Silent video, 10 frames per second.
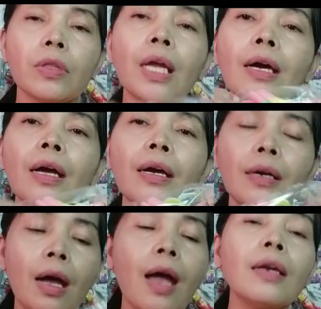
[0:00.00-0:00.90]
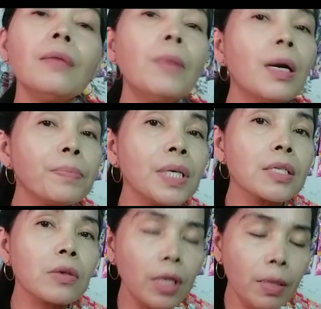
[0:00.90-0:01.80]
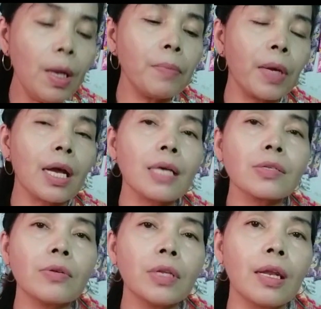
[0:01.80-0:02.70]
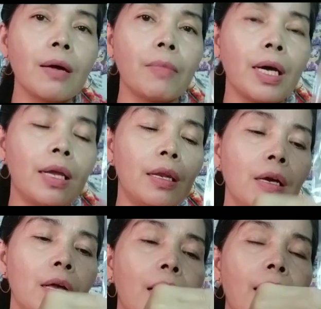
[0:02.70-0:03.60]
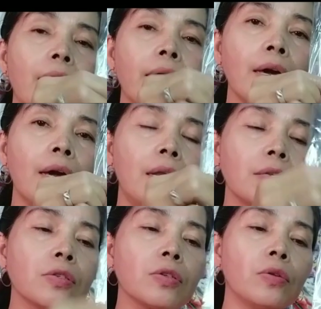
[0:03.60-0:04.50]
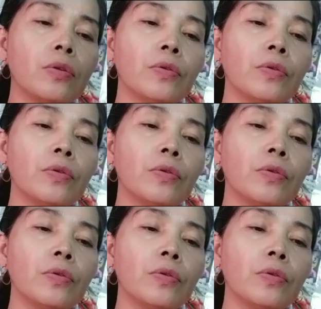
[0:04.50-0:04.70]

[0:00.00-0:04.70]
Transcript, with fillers: Talagang, ang 5 piso, 5 peraso din naman. Ayan. So,